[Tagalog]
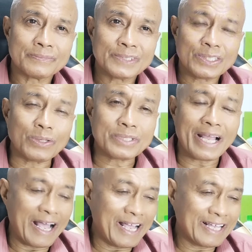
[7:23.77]
So
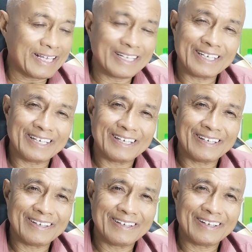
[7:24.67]
sana
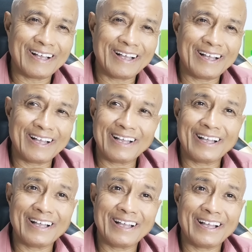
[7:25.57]

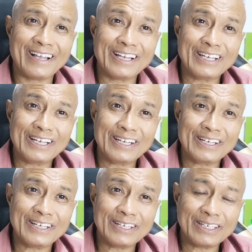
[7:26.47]
uh,
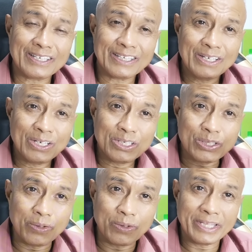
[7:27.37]

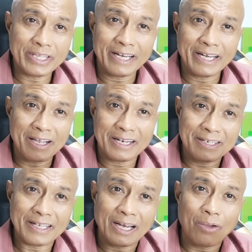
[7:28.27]
sundin
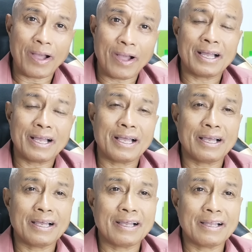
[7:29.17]
ng dalawang
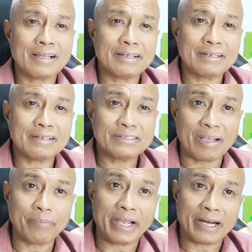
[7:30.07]
uh,
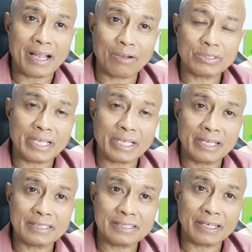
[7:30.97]
chamber, House
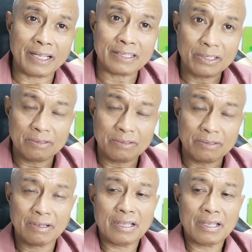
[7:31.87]
and Senate yung
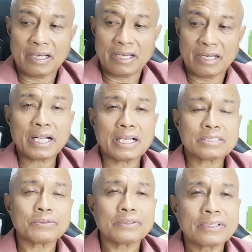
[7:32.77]

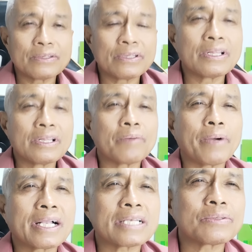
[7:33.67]
napagkasund
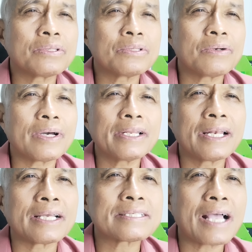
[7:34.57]
napagkasundoan
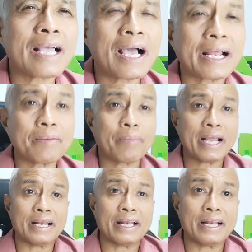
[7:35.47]
nila sa
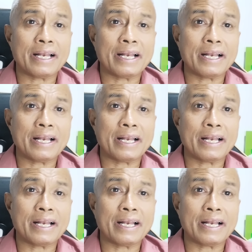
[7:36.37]
harapan ng